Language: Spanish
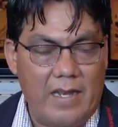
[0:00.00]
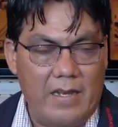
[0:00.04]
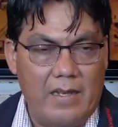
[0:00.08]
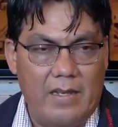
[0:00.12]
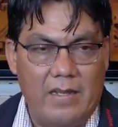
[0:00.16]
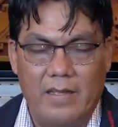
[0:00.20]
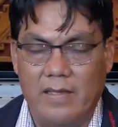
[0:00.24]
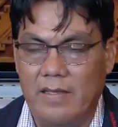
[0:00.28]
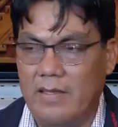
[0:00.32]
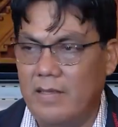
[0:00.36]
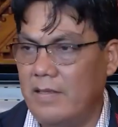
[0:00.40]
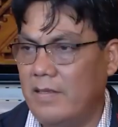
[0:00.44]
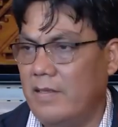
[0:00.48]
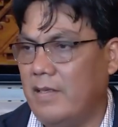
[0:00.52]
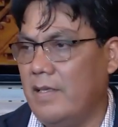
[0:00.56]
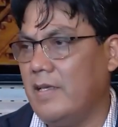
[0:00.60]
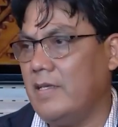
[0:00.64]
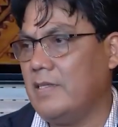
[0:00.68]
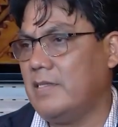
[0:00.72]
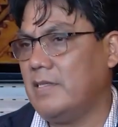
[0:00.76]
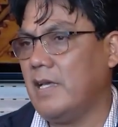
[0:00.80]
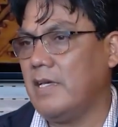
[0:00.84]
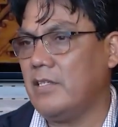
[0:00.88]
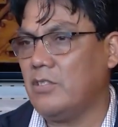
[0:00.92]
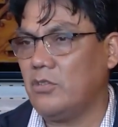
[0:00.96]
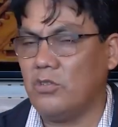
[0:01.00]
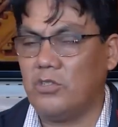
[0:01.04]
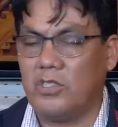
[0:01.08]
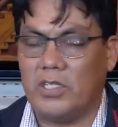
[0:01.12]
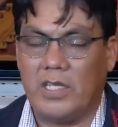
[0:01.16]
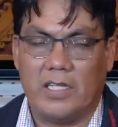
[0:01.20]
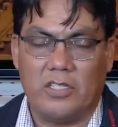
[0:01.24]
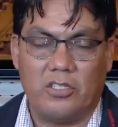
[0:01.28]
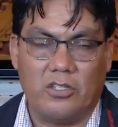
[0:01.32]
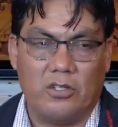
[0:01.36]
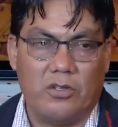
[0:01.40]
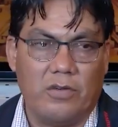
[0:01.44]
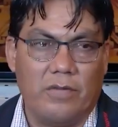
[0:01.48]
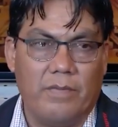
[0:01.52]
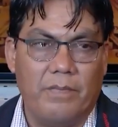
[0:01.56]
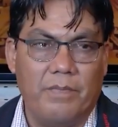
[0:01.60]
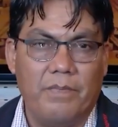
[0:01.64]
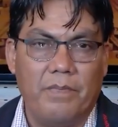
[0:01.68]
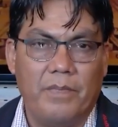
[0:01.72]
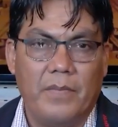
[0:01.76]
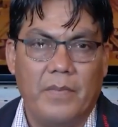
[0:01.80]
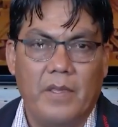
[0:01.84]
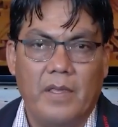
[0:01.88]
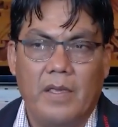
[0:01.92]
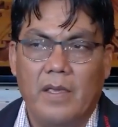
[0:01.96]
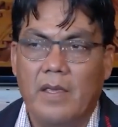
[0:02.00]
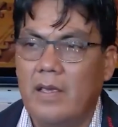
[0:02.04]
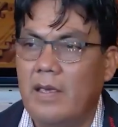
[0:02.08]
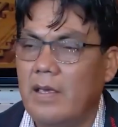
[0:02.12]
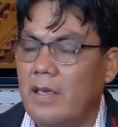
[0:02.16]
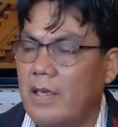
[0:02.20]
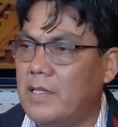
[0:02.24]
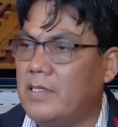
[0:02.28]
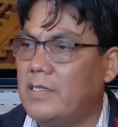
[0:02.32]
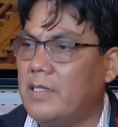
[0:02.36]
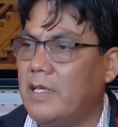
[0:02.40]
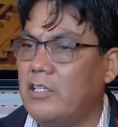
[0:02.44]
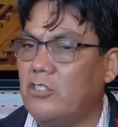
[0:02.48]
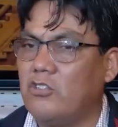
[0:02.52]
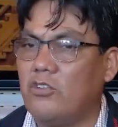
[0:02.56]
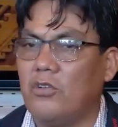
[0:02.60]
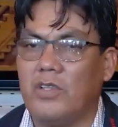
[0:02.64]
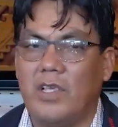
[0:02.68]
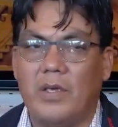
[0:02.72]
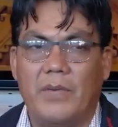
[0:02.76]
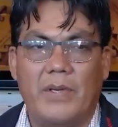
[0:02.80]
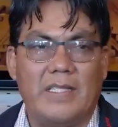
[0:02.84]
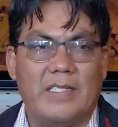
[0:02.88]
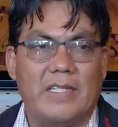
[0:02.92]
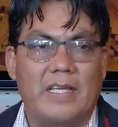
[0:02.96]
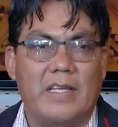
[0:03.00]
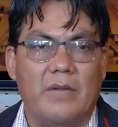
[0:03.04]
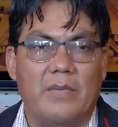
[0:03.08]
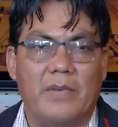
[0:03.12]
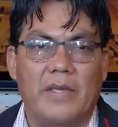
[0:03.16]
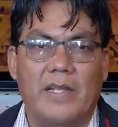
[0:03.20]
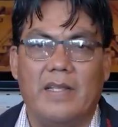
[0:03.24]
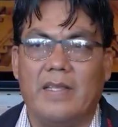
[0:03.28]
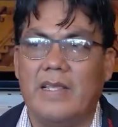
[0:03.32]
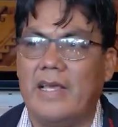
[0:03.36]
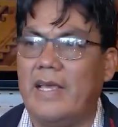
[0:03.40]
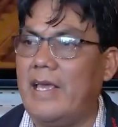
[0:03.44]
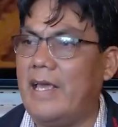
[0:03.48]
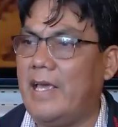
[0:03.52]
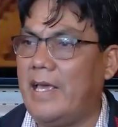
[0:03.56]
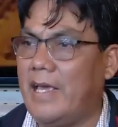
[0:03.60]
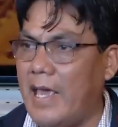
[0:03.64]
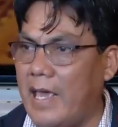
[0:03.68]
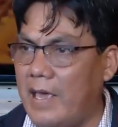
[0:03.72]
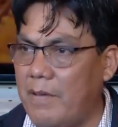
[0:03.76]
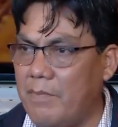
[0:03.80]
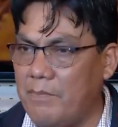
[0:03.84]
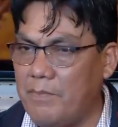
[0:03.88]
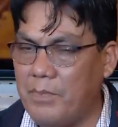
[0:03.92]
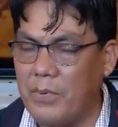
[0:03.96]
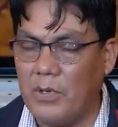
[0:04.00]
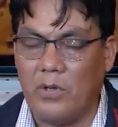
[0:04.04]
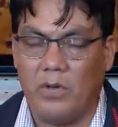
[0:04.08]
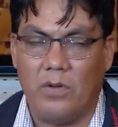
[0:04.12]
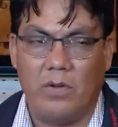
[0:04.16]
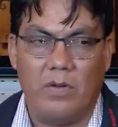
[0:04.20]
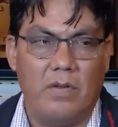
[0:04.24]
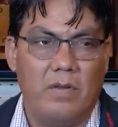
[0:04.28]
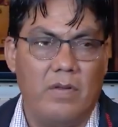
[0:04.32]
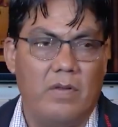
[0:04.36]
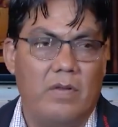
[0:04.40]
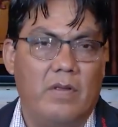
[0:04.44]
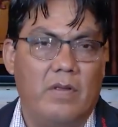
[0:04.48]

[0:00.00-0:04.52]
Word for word: tiene que ser denunciado penalmente. Estos